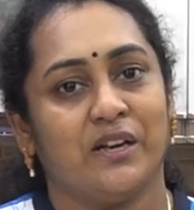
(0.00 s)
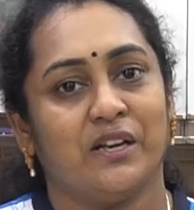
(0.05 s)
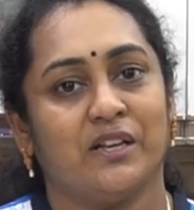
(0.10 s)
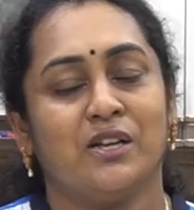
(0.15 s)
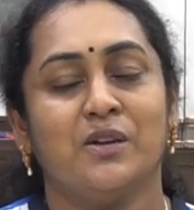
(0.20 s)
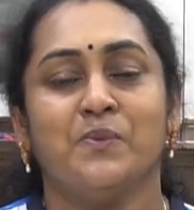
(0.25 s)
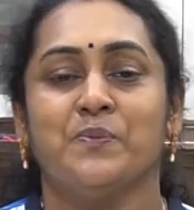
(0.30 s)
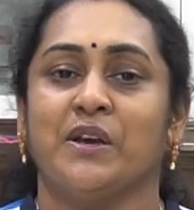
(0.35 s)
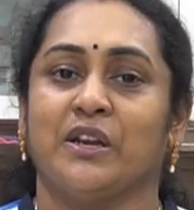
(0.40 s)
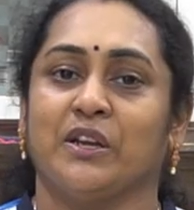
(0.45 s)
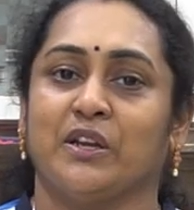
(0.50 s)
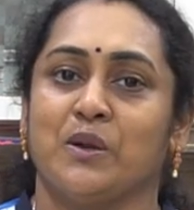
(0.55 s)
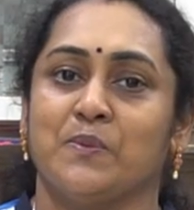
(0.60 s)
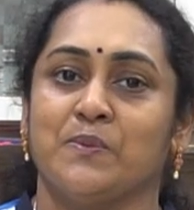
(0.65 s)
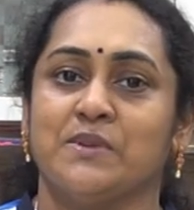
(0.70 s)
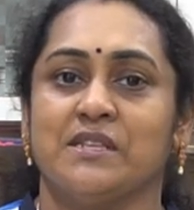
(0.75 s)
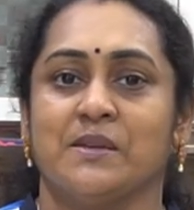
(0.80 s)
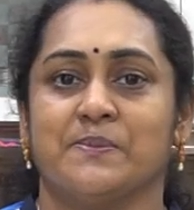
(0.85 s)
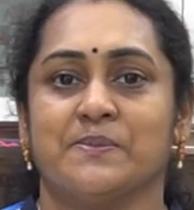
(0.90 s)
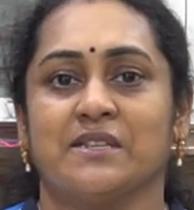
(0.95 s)
பண்ணுங்கள்
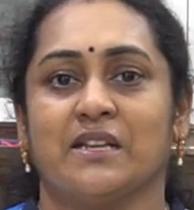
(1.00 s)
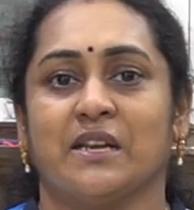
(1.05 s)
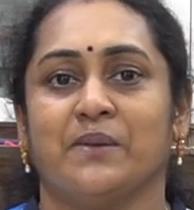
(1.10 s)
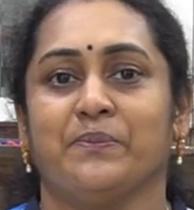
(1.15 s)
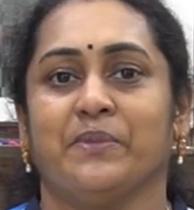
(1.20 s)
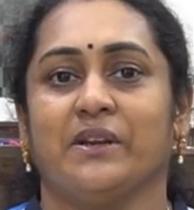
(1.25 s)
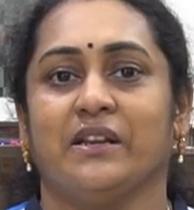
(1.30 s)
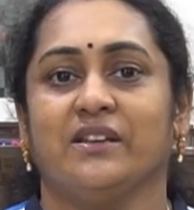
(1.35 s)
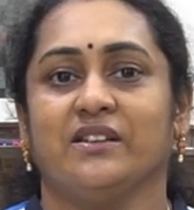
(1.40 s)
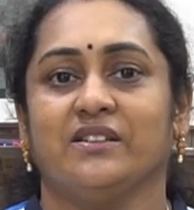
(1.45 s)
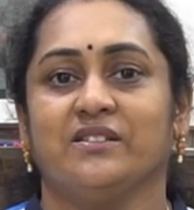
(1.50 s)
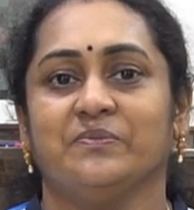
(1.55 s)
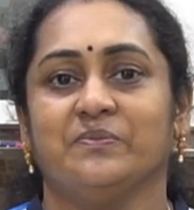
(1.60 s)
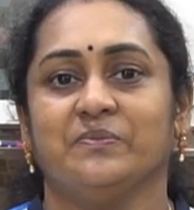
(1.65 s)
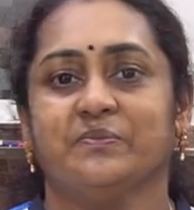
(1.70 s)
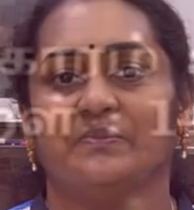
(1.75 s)
மறக்காமல் சப்ஸ்கிரைப் பண்ணுங்கள்